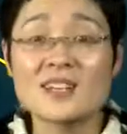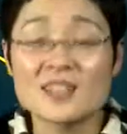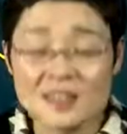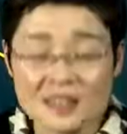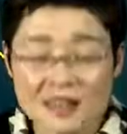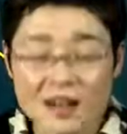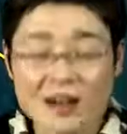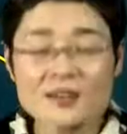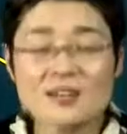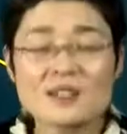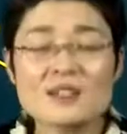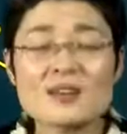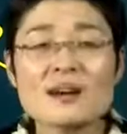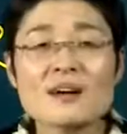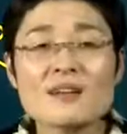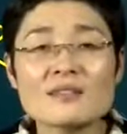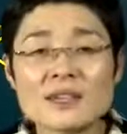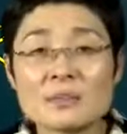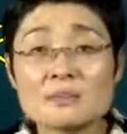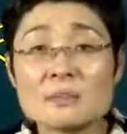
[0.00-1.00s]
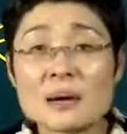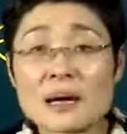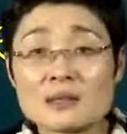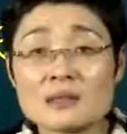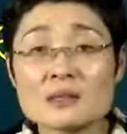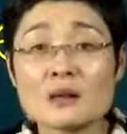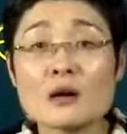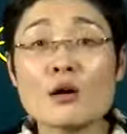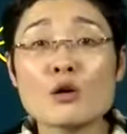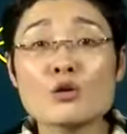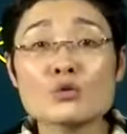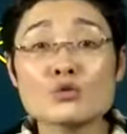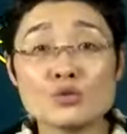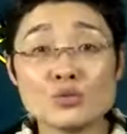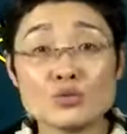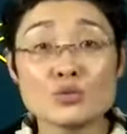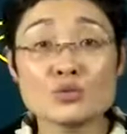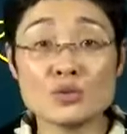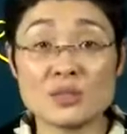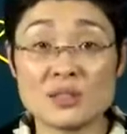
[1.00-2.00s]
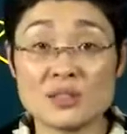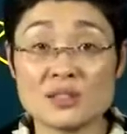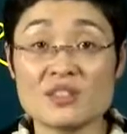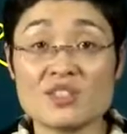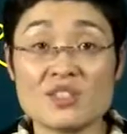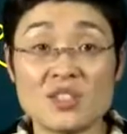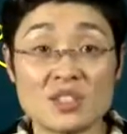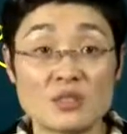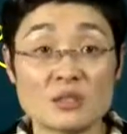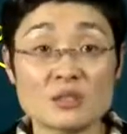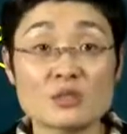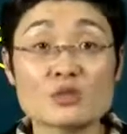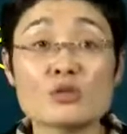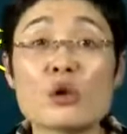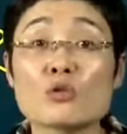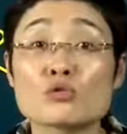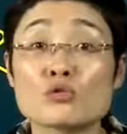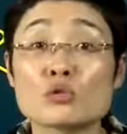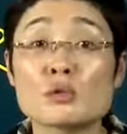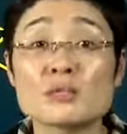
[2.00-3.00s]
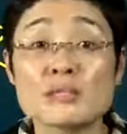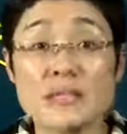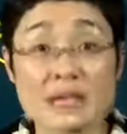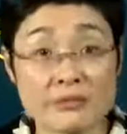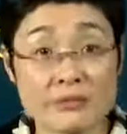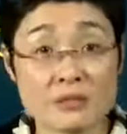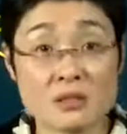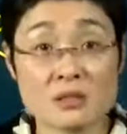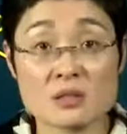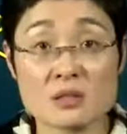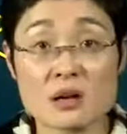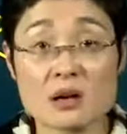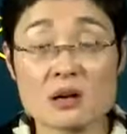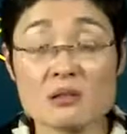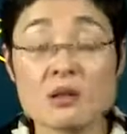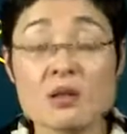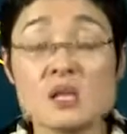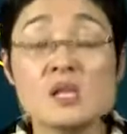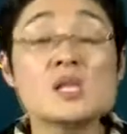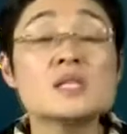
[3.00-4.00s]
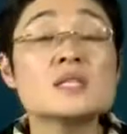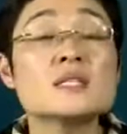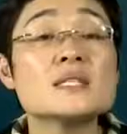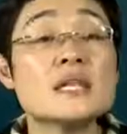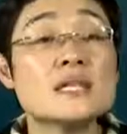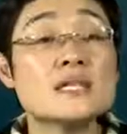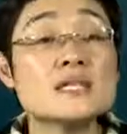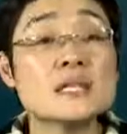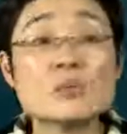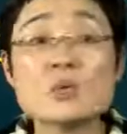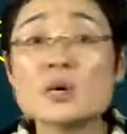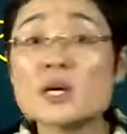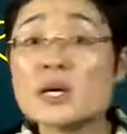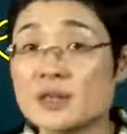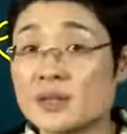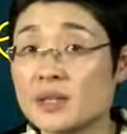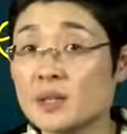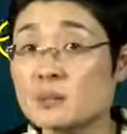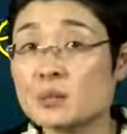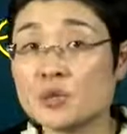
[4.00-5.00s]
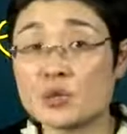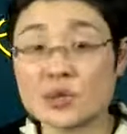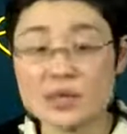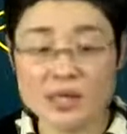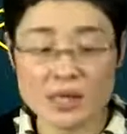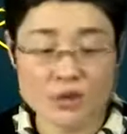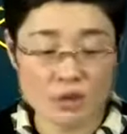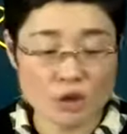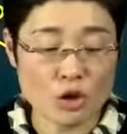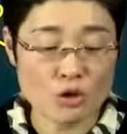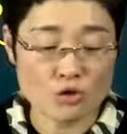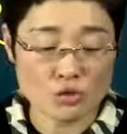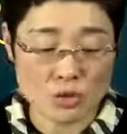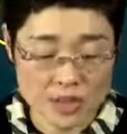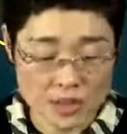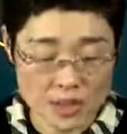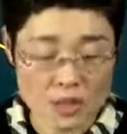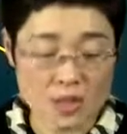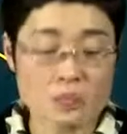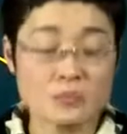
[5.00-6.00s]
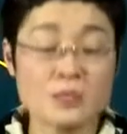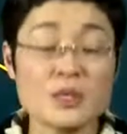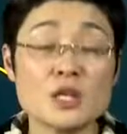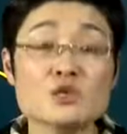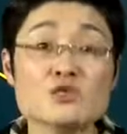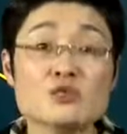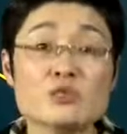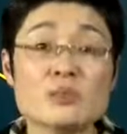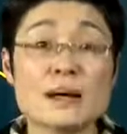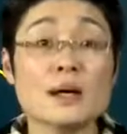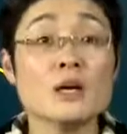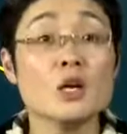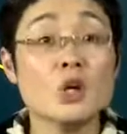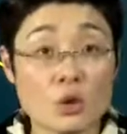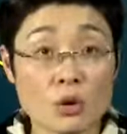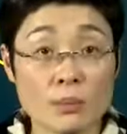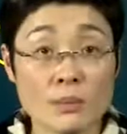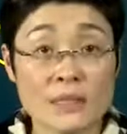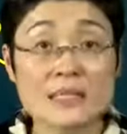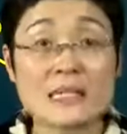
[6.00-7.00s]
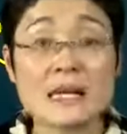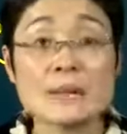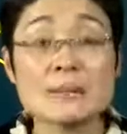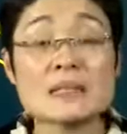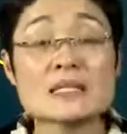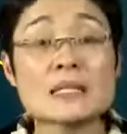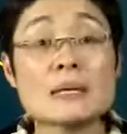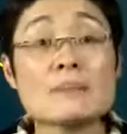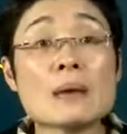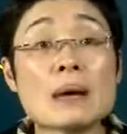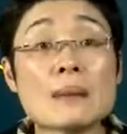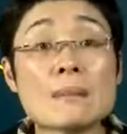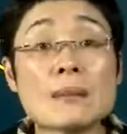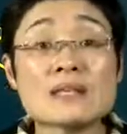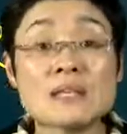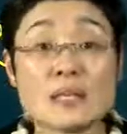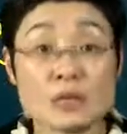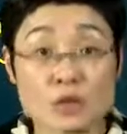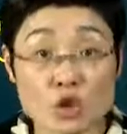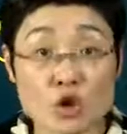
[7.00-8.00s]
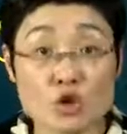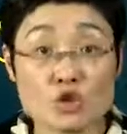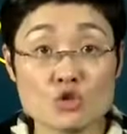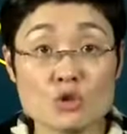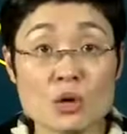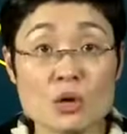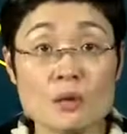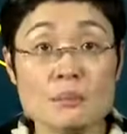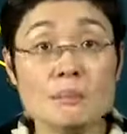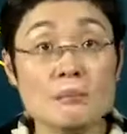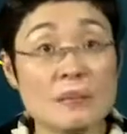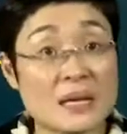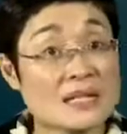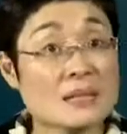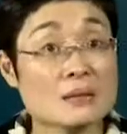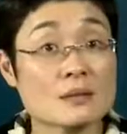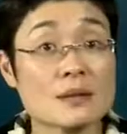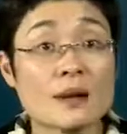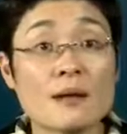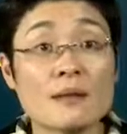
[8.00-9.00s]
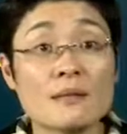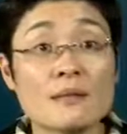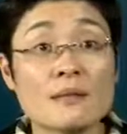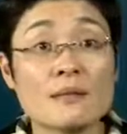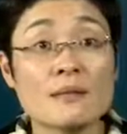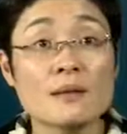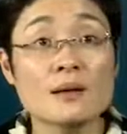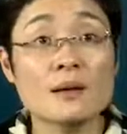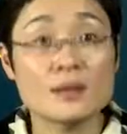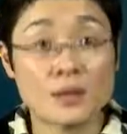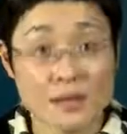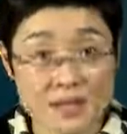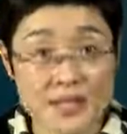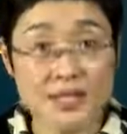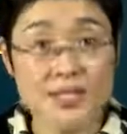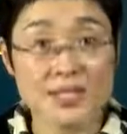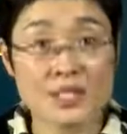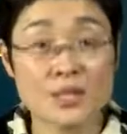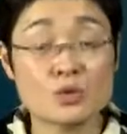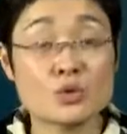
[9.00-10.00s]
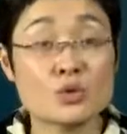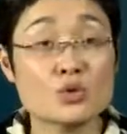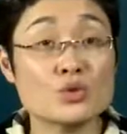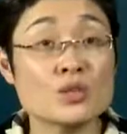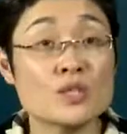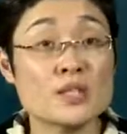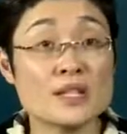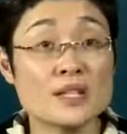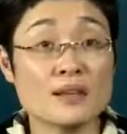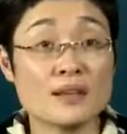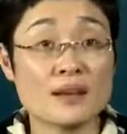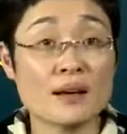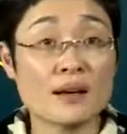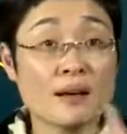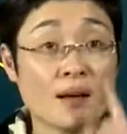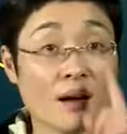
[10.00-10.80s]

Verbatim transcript: Not only but also 句型写成倒装才风骚。现在我肯定不会讲倒装，请你憋住吧。我们下面再慢慢讲倒装，没讲到。你先写对就可以了。